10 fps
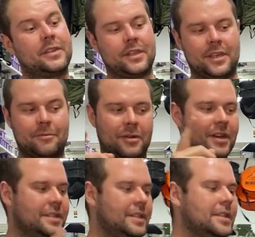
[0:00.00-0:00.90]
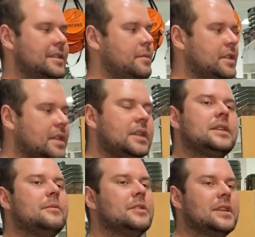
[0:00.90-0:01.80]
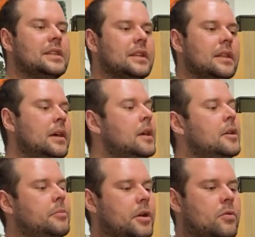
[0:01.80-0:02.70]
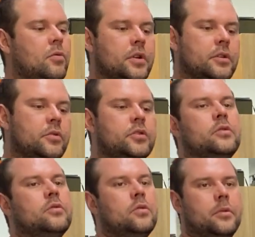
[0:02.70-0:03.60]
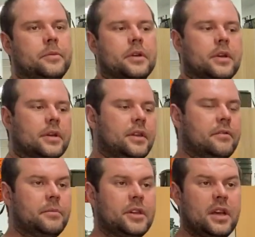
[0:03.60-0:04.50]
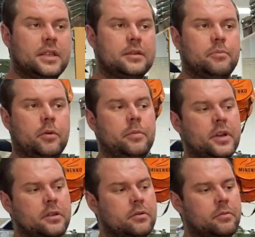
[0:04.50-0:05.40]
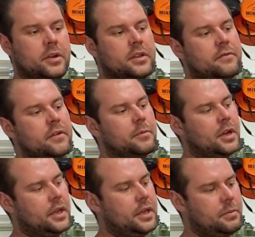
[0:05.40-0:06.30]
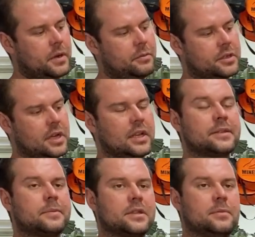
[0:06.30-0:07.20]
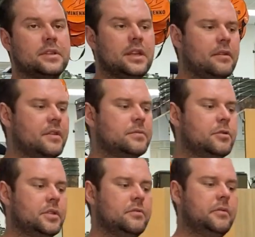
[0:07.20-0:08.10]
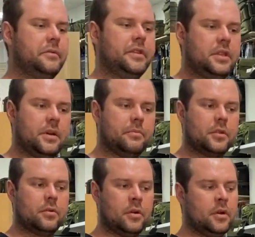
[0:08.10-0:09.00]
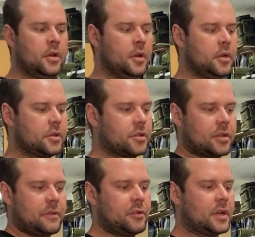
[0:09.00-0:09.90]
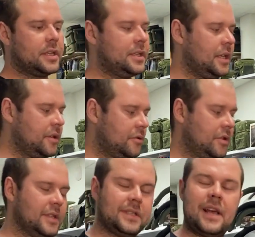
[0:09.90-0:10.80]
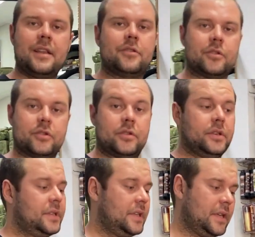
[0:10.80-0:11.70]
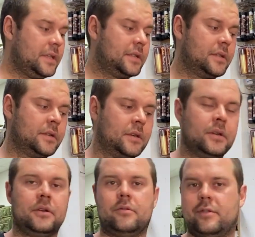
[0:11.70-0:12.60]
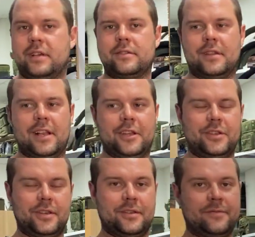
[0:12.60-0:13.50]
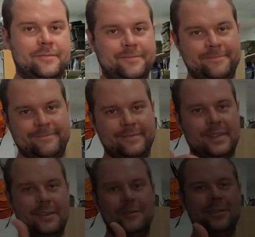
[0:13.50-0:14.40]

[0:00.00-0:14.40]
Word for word: интернет-магазине. Смотрите обязательно по корде. Очень удобно, когда выбираете по бренду. Бренд выбрали и пробежались, просмотрели. Возможно, вы увидите там то, что давно хотели, но не знали то, что это есть у нас в наличии. И